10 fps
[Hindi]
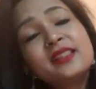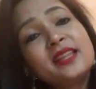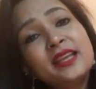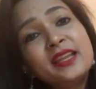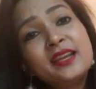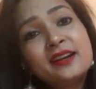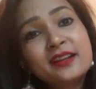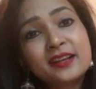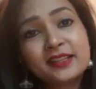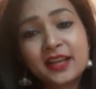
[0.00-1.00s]
तेरी हर
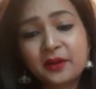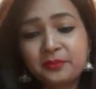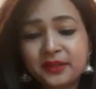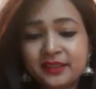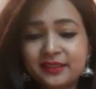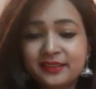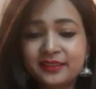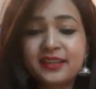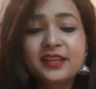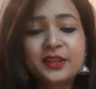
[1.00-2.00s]
अदा पे
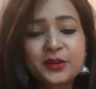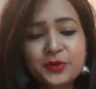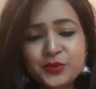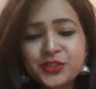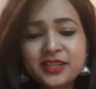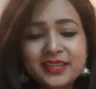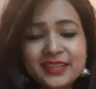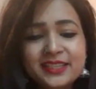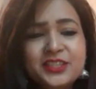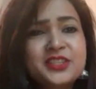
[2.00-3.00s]
रोशन की
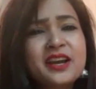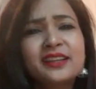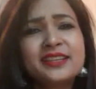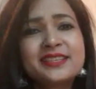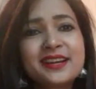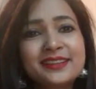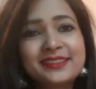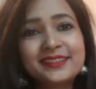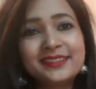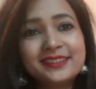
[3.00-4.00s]
जान निसार
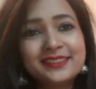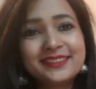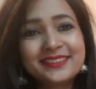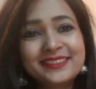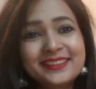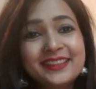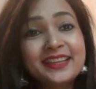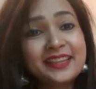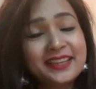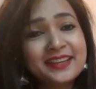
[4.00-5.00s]
थी
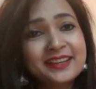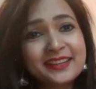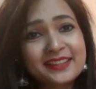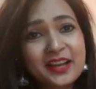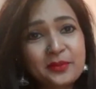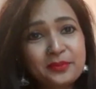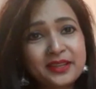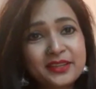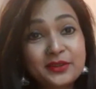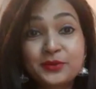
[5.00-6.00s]
तेरी हर अदा पे
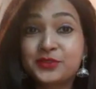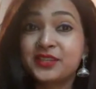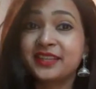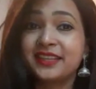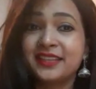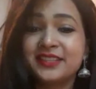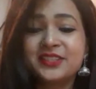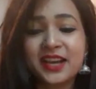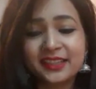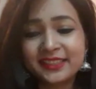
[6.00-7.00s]
रोशन की
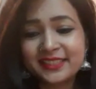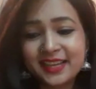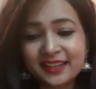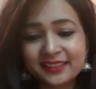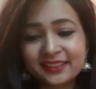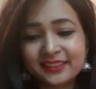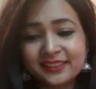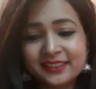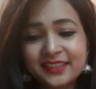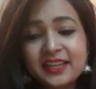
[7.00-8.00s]
जान निसार थी
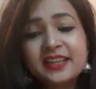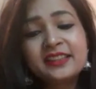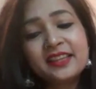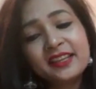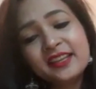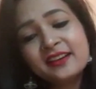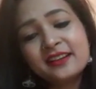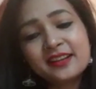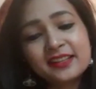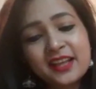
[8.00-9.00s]
तेरी
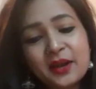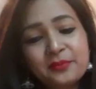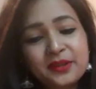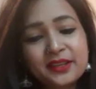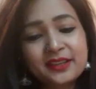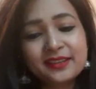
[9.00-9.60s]
हर अदा पे